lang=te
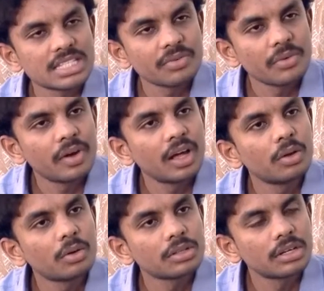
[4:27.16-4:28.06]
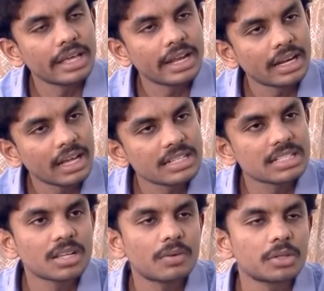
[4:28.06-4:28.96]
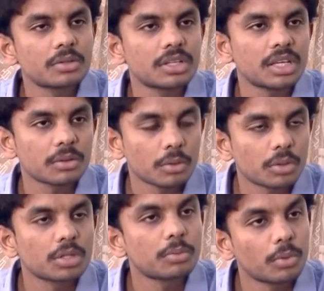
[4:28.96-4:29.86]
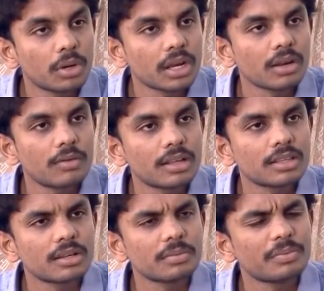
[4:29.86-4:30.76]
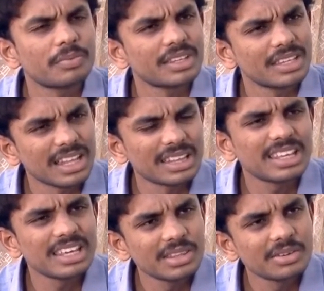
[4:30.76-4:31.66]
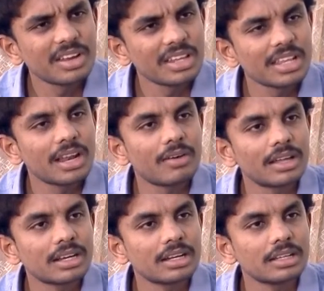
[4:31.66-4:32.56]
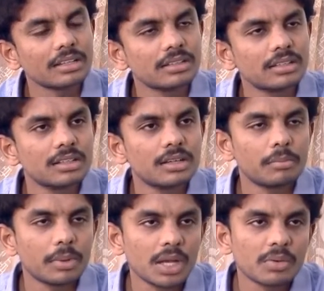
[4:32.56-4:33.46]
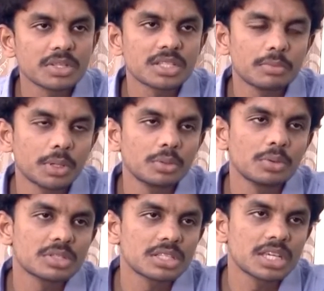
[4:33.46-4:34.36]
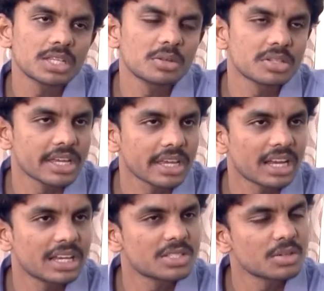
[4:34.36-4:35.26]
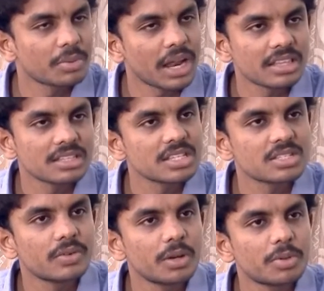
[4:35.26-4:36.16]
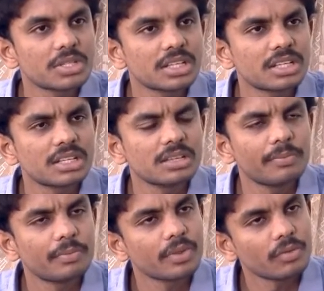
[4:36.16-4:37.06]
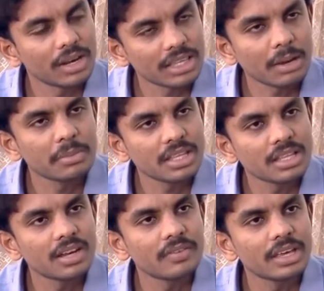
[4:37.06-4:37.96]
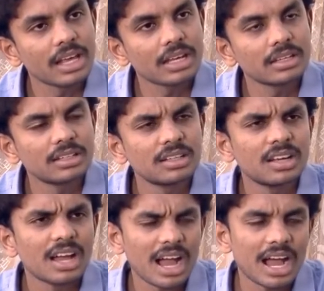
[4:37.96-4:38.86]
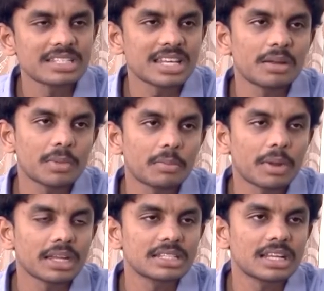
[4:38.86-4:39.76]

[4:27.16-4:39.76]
క్రైస్తవ వివాహాల్లో కొందరు డైరెక్ట్గా అక్షతలు వాడుతుంటే కొందరు పోలరేకులు వాడుతున్నారు ఇదంతా ఎందుకు అనేది నా వాదనండి పెళ్లికొచ్చిన బంధువులు స్నేహితులు షేక్ హ్యాండ్ ఇచ్చో ప్రార్థన చేసో వెళ్ళిపోవచ్చు కదండి వాళ్ళ తల మీద ఏదైనా వెయ్యాలా ఆ ఆచారాన్ని మనం